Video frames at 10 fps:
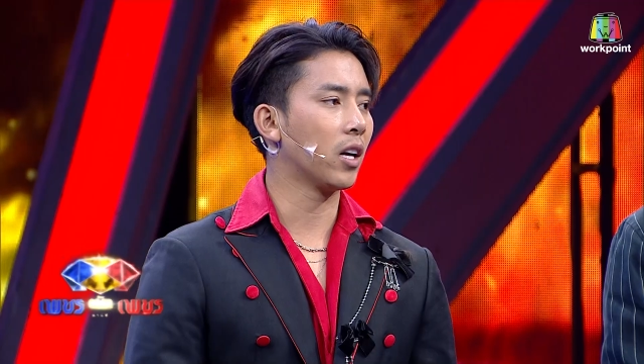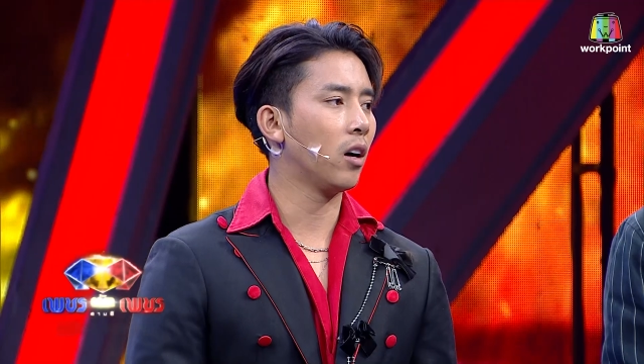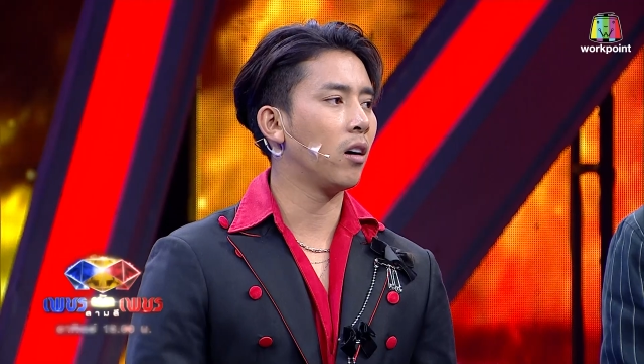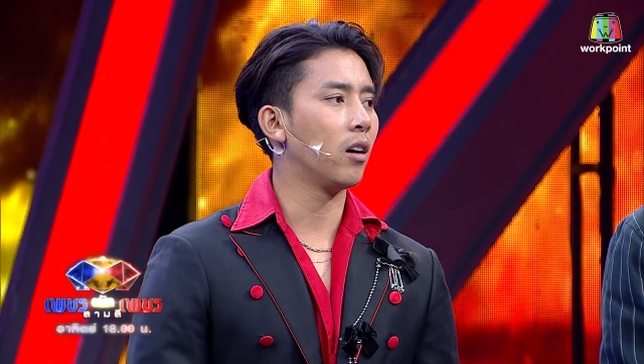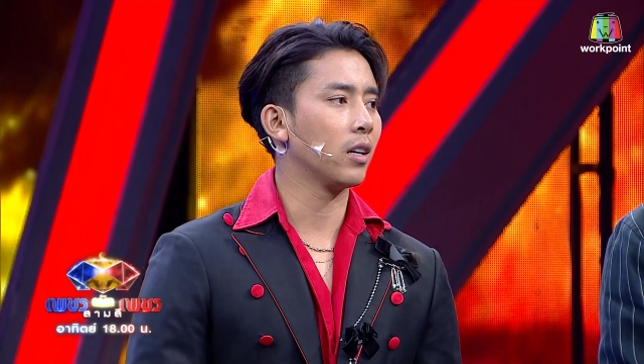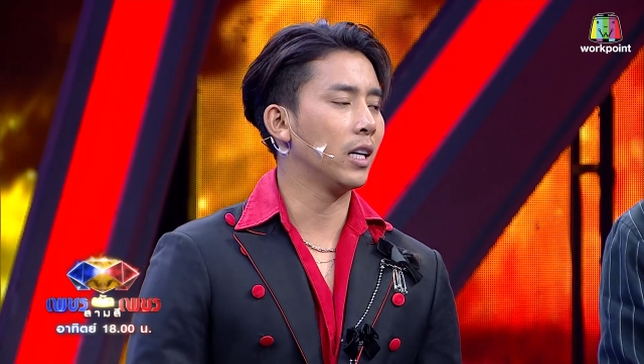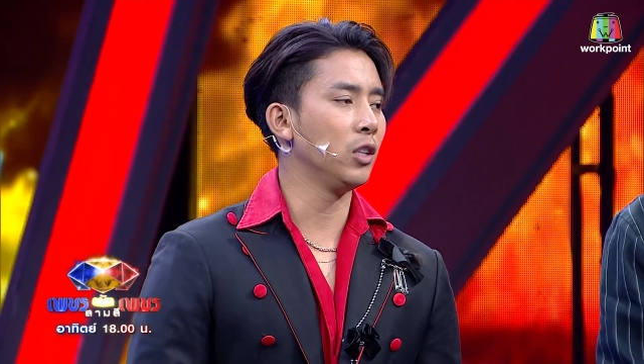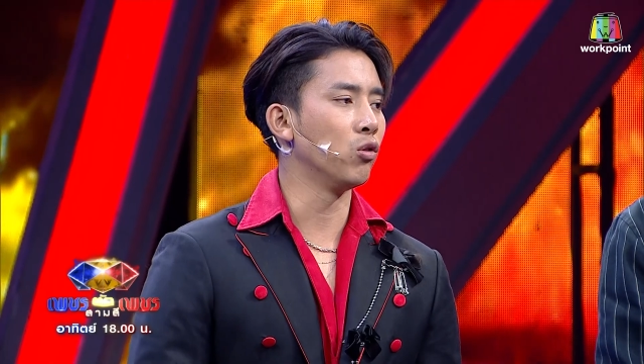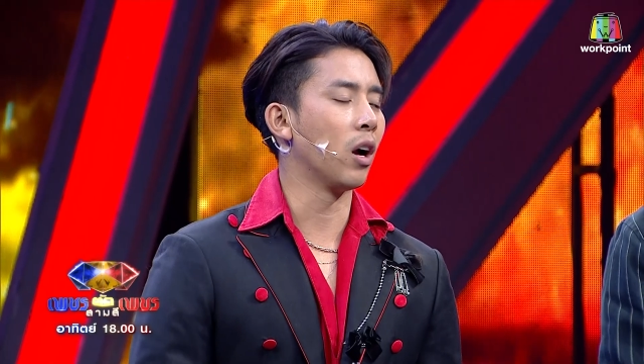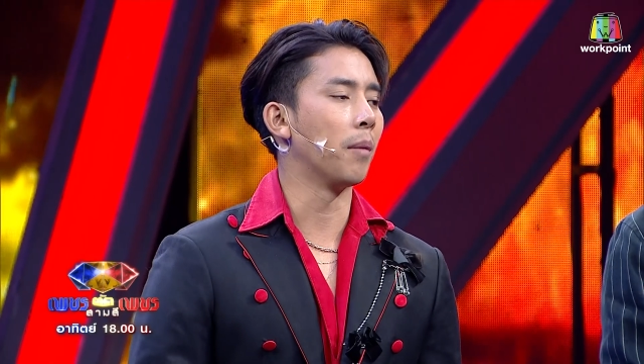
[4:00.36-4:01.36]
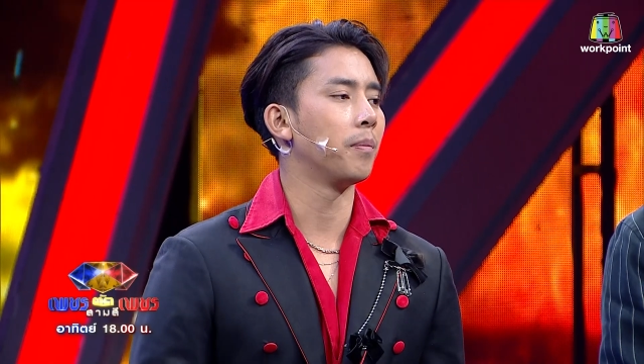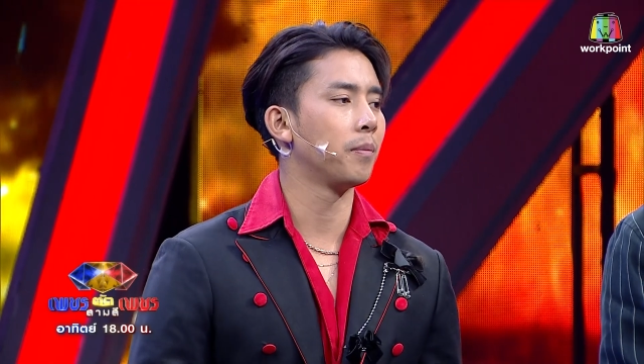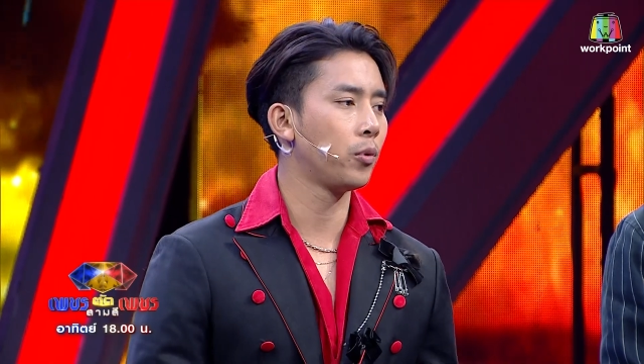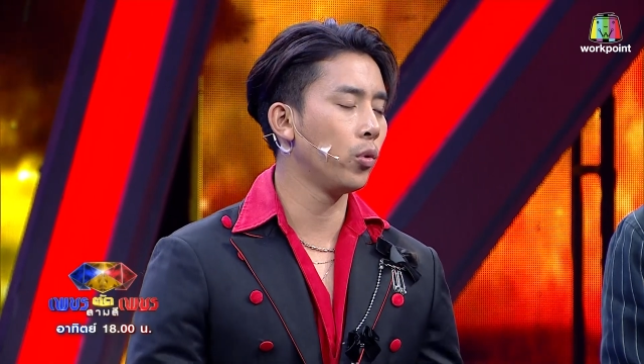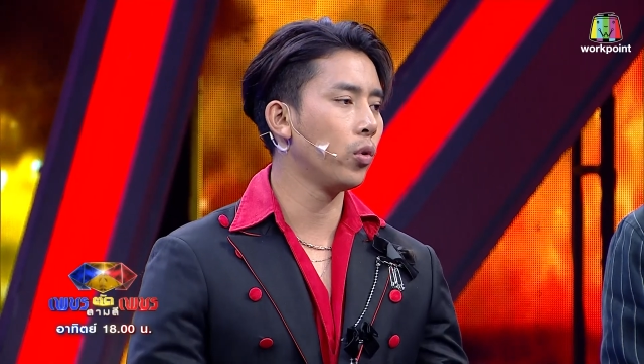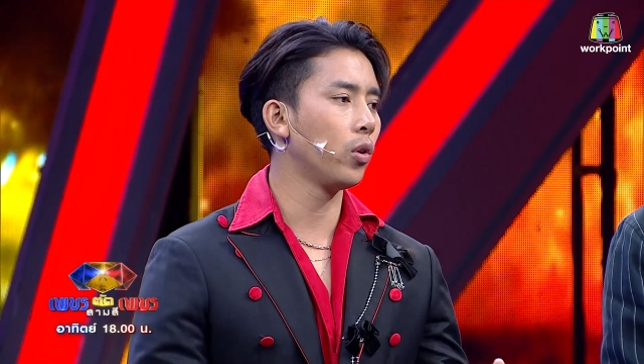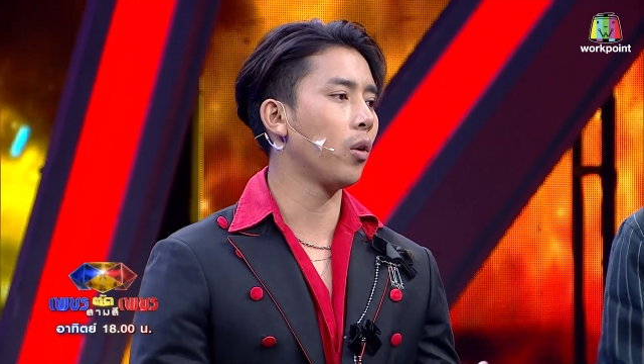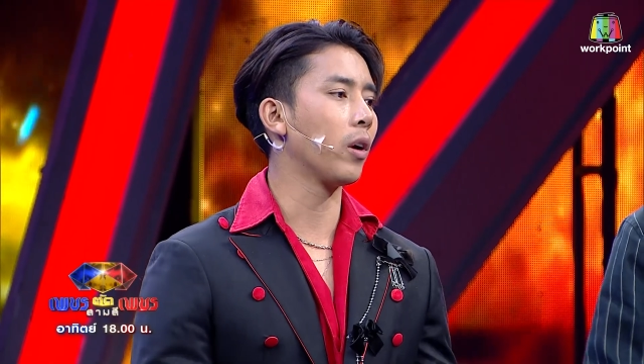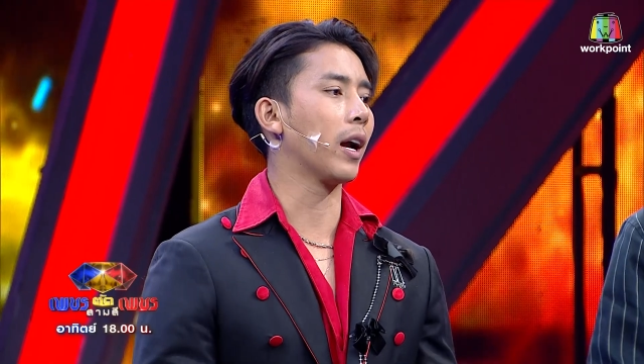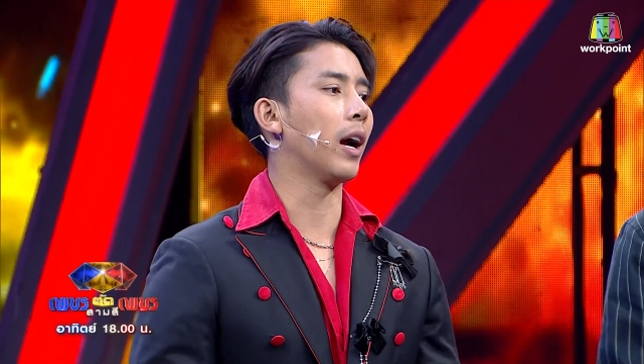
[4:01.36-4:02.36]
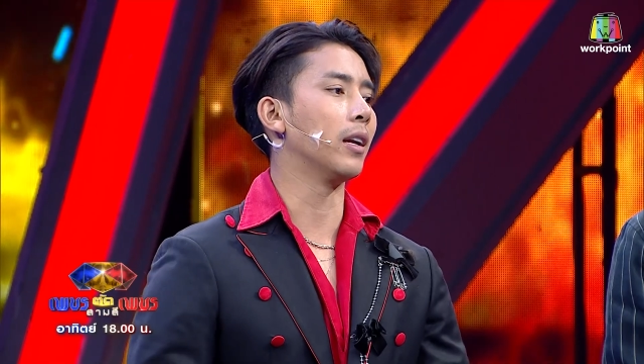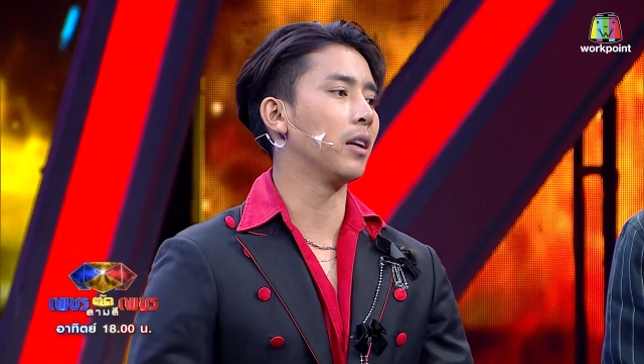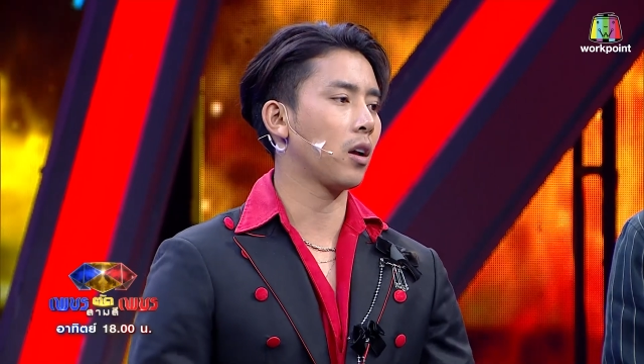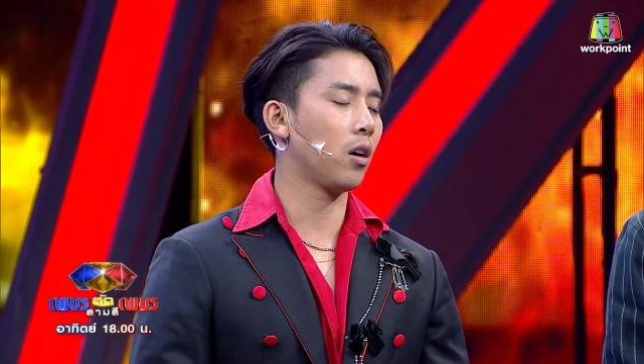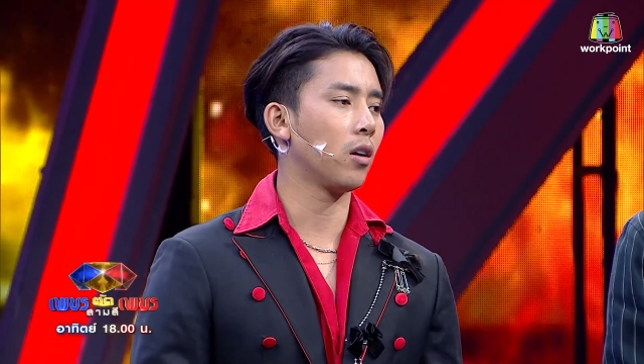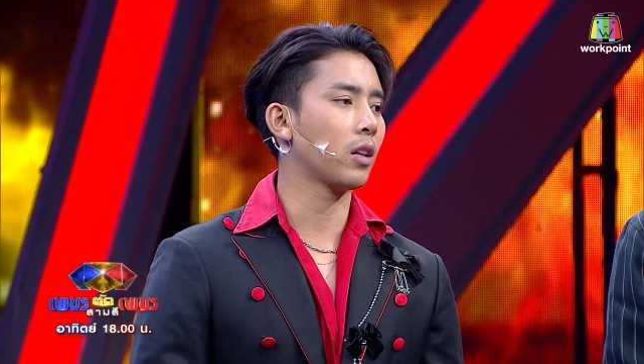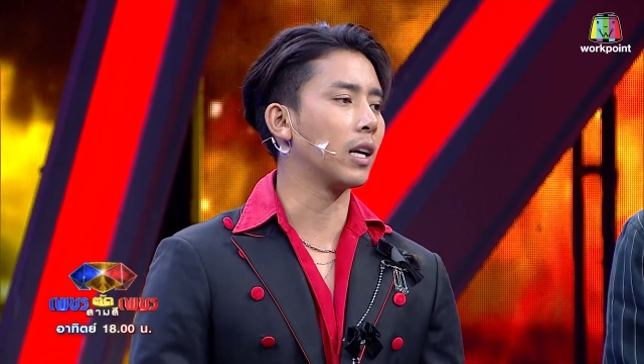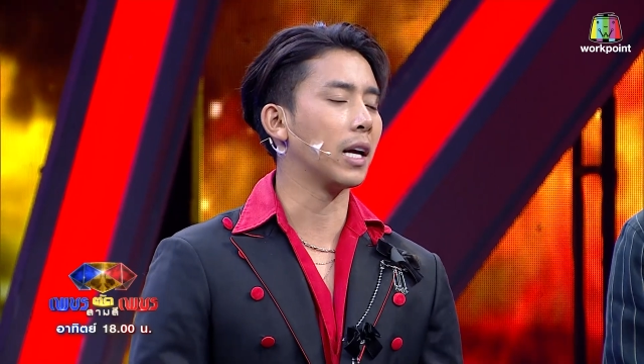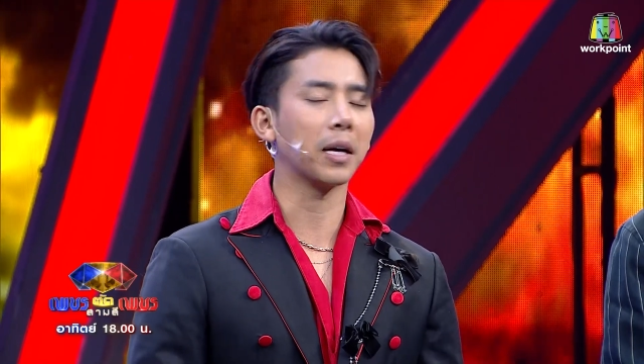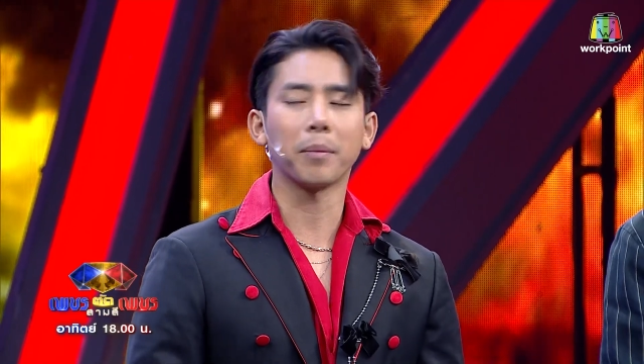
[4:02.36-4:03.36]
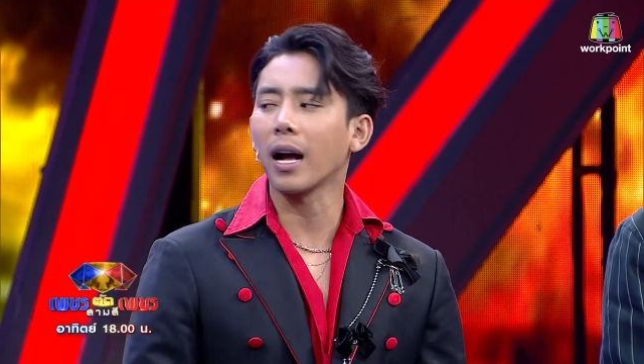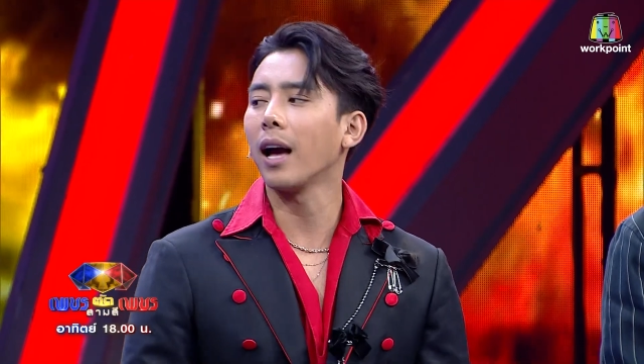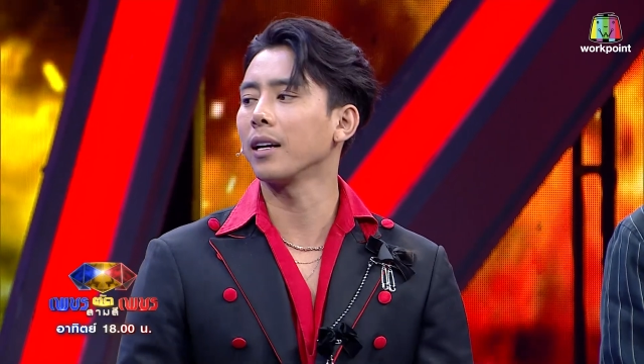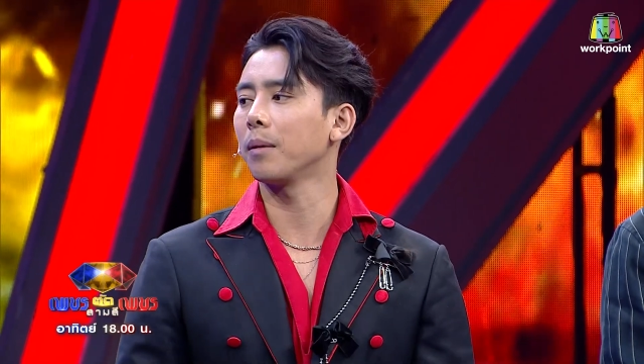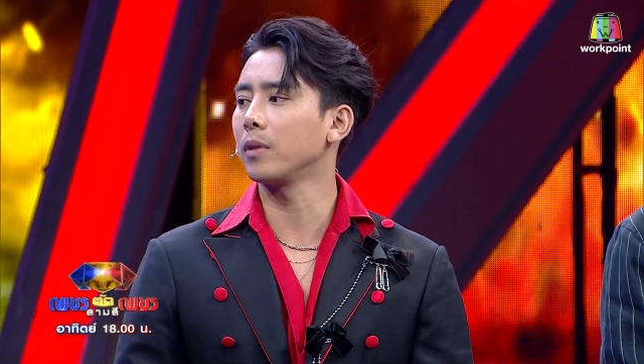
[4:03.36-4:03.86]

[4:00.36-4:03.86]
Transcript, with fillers: นก็ขึ้นอยู่กับผู้ลงแข่งขัน แล้วก็ท่านคณะกรรมการค